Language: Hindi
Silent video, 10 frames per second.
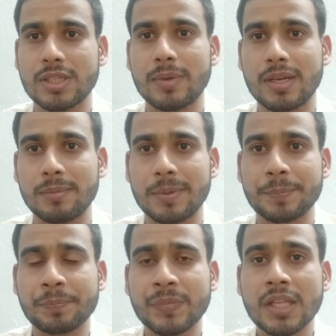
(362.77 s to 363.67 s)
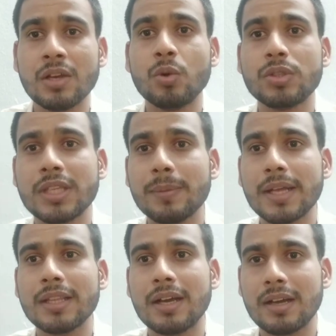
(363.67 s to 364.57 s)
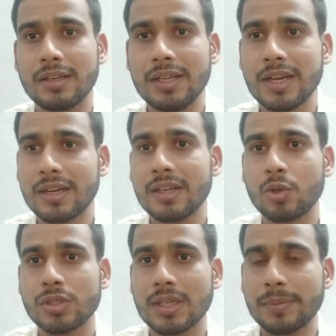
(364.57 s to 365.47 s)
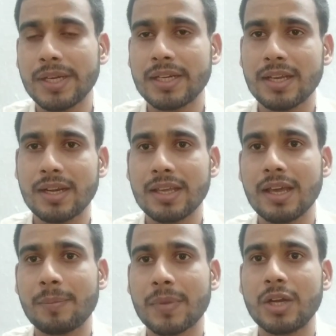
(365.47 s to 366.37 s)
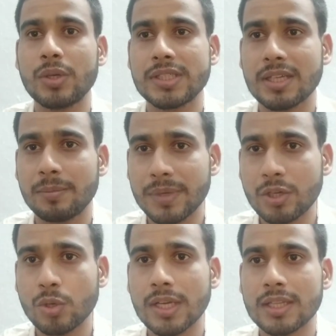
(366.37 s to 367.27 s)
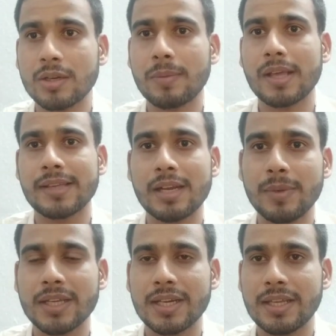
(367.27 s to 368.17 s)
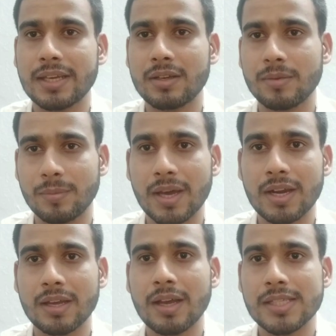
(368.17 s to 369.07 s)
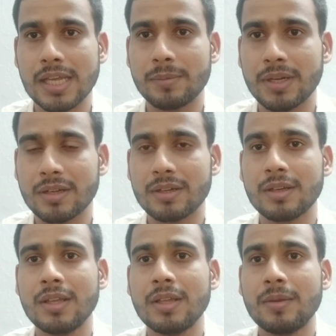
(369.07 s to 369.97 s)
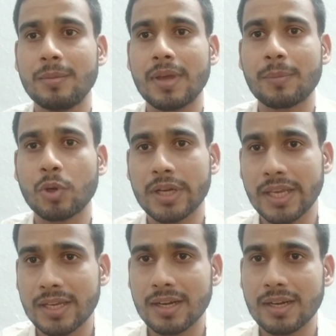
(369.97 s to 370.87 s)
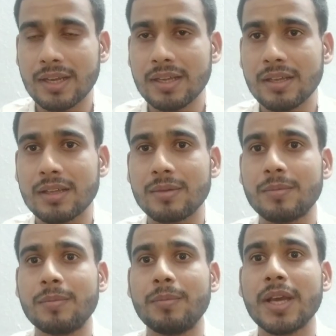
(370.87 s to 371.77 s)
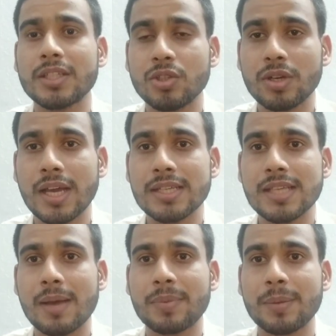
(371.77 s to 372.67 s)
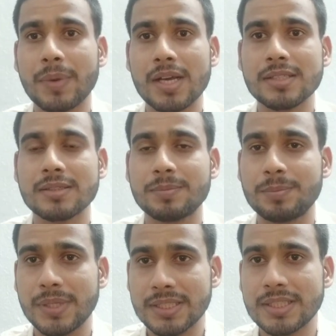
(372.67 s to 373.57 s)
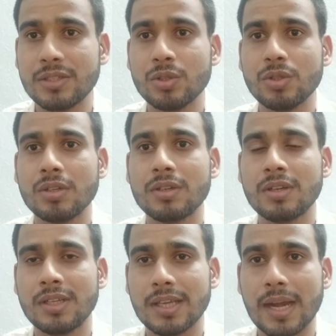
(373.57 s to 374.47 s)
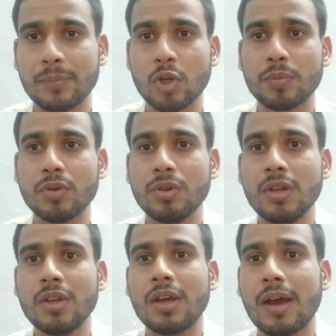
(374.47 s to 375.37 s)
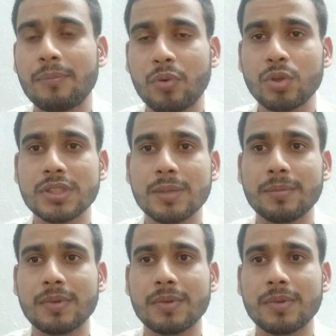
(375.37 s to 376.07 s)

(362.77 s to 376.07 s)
के बारे में उसके बाद ई लर्निंग कोर्स कंप्लीट कर लिए आपका ड्यूरेशन कंप्लीट हो गया तो असाइनमेंट के लिए एक बार आएगा असाइनमेंट में आपको क्लिक करना है मेक श्योर गाइज आपके पास पीसी हो या लैपटॉप हो आप फ़ोन से